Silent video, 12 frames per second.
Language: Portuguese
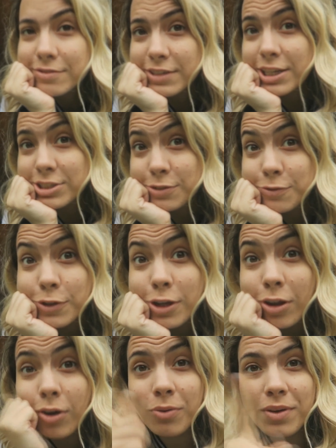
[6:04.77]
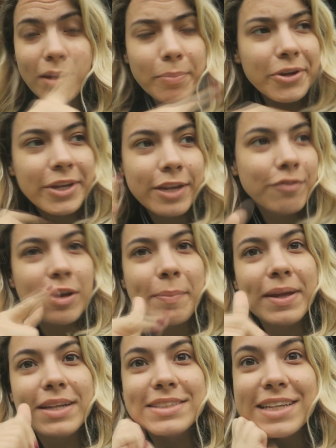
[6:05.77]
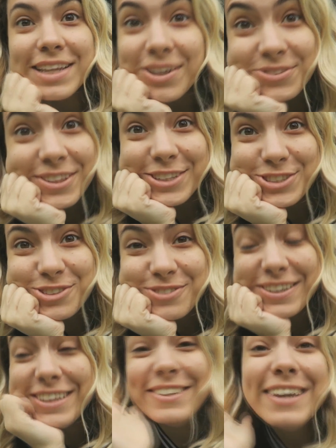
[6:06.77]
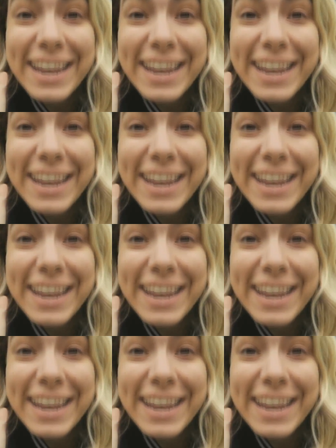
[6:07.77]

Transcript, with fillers: A viagem foi longa e por incrível que pareça que não tá chovendo,